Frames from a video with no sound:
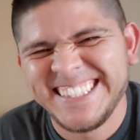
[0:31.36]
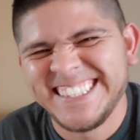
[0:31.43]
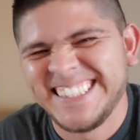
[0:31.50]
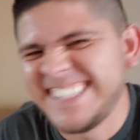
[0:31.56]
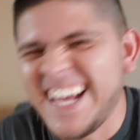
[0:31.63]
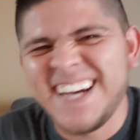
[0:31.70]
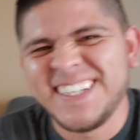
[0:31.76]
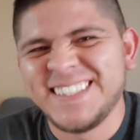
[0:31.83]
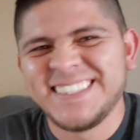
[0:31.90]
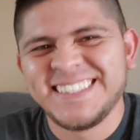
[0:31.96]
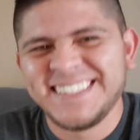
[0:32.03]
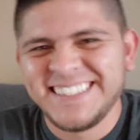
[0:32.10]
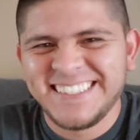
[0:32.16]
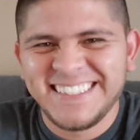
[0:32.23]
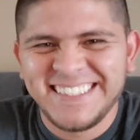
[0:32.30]
No.
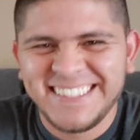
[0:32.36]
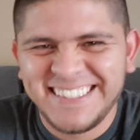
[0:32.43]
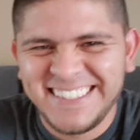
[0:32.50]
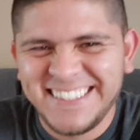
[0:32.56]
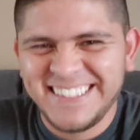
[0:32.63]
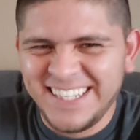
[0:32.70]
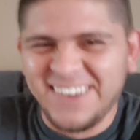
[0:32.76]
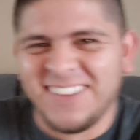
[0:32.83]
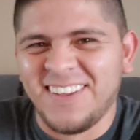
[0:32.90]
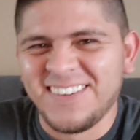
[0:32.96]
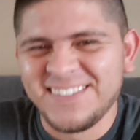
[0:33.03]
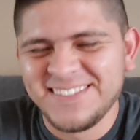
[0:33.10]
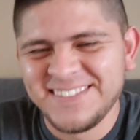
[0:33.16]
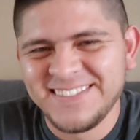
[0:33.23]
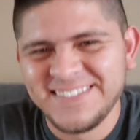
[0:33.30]
¿Sí
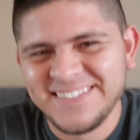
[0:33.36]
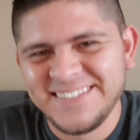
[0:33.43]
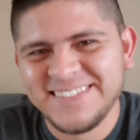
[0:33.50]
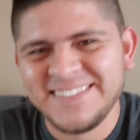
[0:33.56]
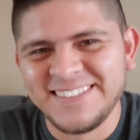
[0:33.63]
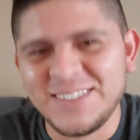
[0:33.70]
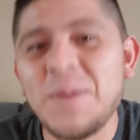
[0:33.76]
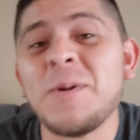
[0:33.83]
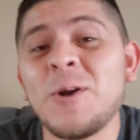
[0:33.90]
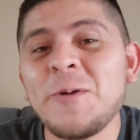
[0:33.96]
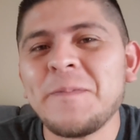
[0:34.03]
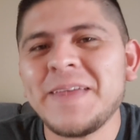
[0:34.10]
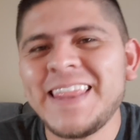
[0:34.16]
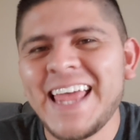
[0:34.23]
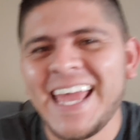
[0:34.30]
Yo me lo
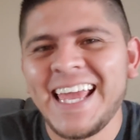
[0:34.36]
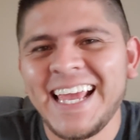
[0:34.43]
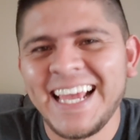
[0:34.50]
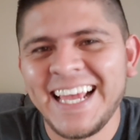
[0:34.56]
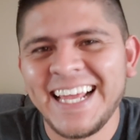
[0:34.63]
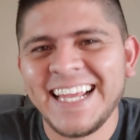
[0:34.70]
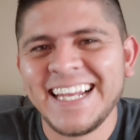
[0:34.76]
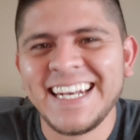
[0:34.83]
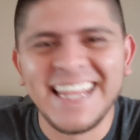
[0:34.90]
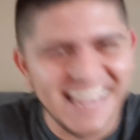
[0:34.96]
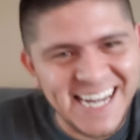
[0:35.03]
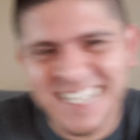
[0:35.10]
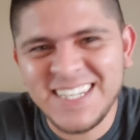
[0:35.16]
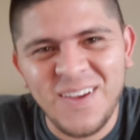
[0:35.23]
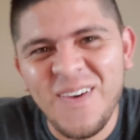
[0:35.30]
inventé. ¿Les
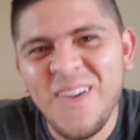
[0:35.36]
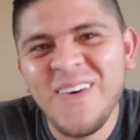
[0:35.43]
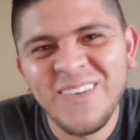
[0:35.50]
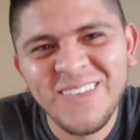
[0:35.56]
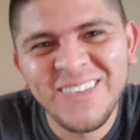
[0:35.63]
da risa o no?